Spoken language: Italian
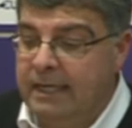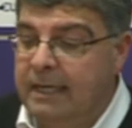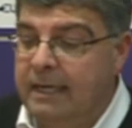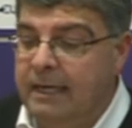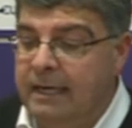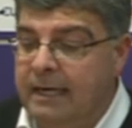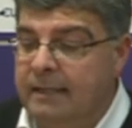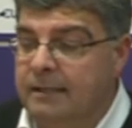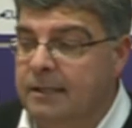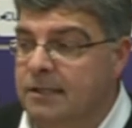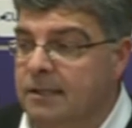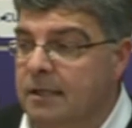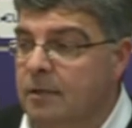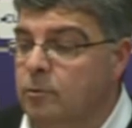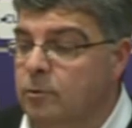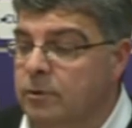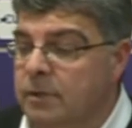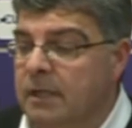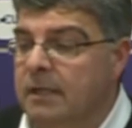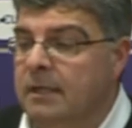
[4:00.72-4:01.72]
in grande
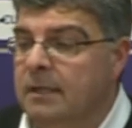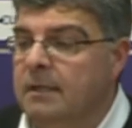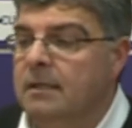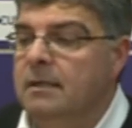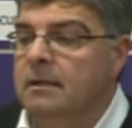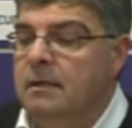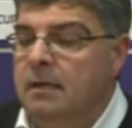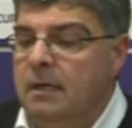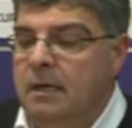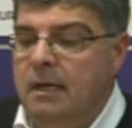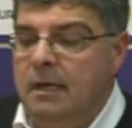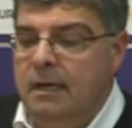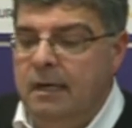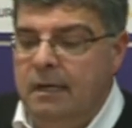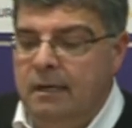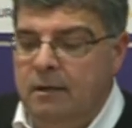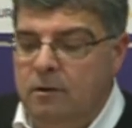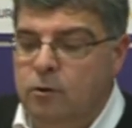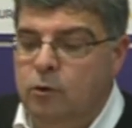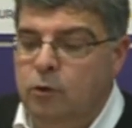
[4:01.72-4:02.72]
salute
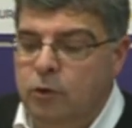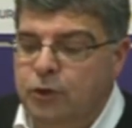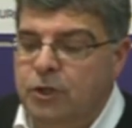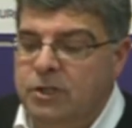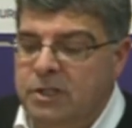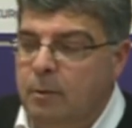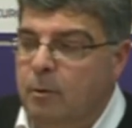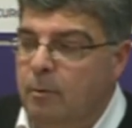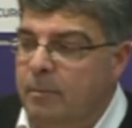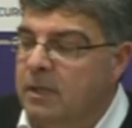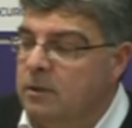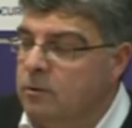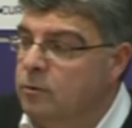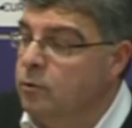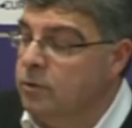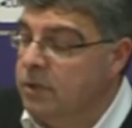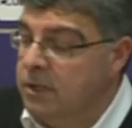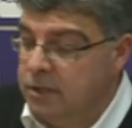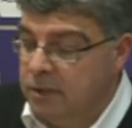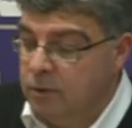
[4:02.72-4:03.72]
eh, noi ci siamo
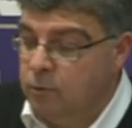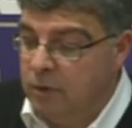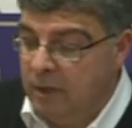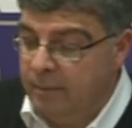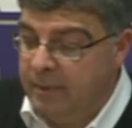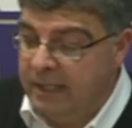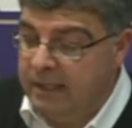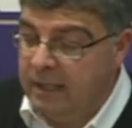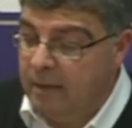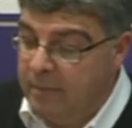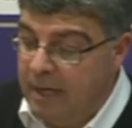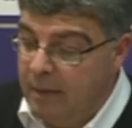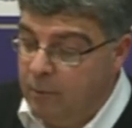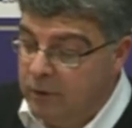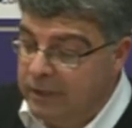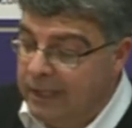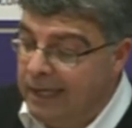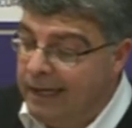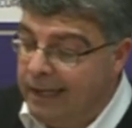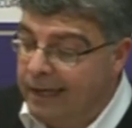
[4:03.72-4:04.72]
battuti, sicuramente
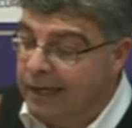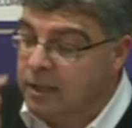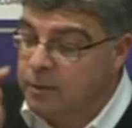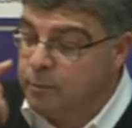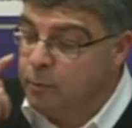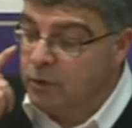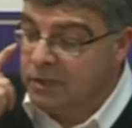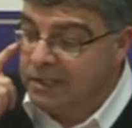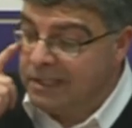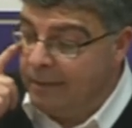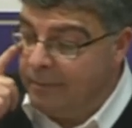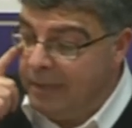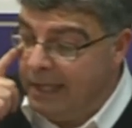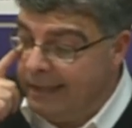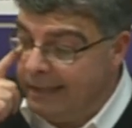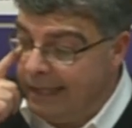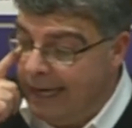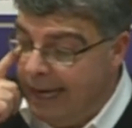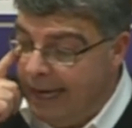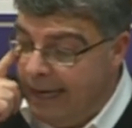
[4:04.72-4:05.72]
abbiamo delle
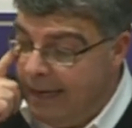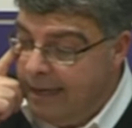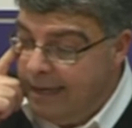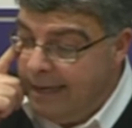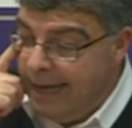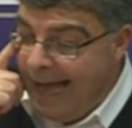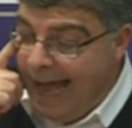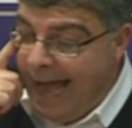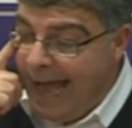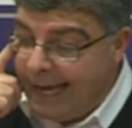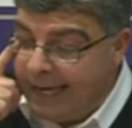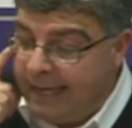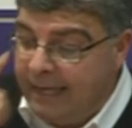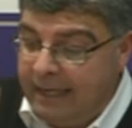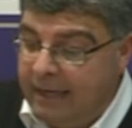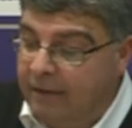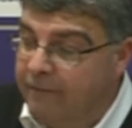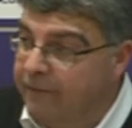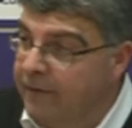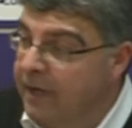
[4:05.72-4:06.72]
responsabilità anche
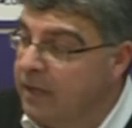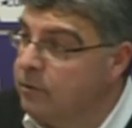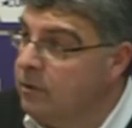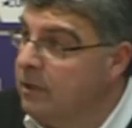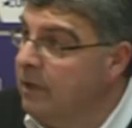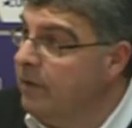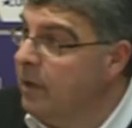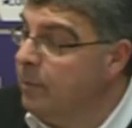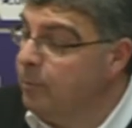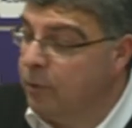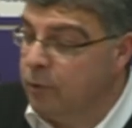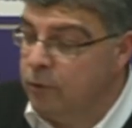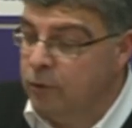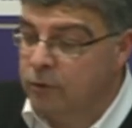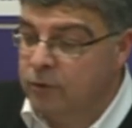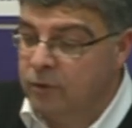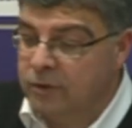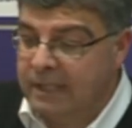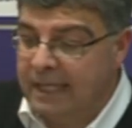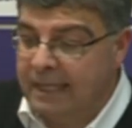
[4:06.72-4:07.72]
nel fatto di aver
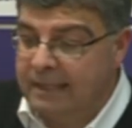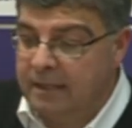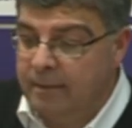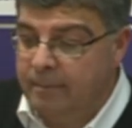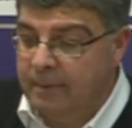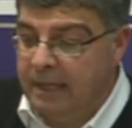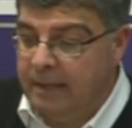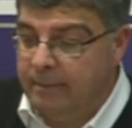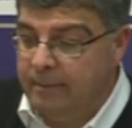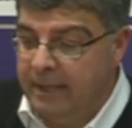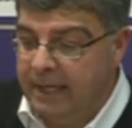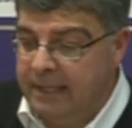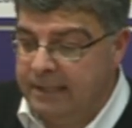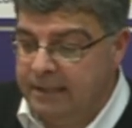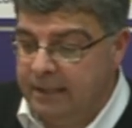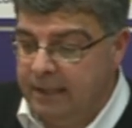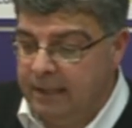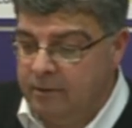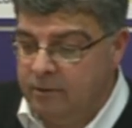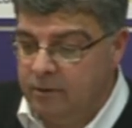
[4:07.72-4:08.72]
prodotto tante palle
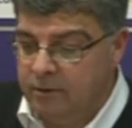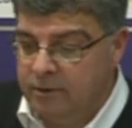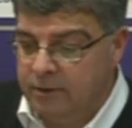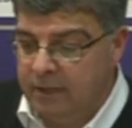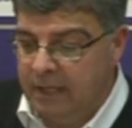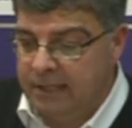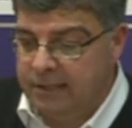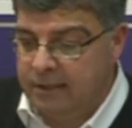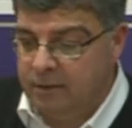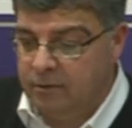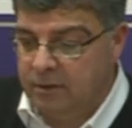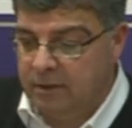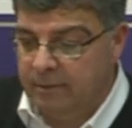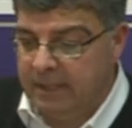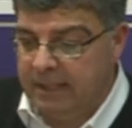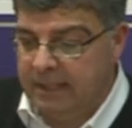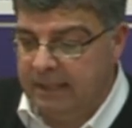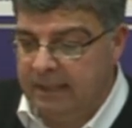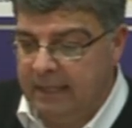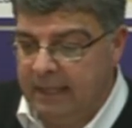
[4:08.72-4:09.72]
perse nel corso della seconda
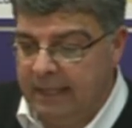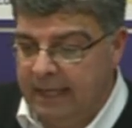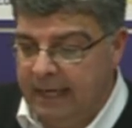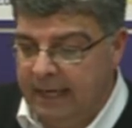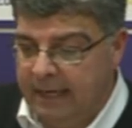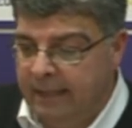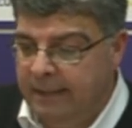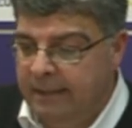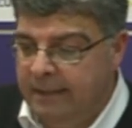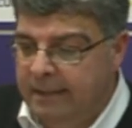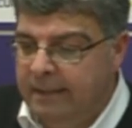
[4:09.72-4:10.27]
metà della gara,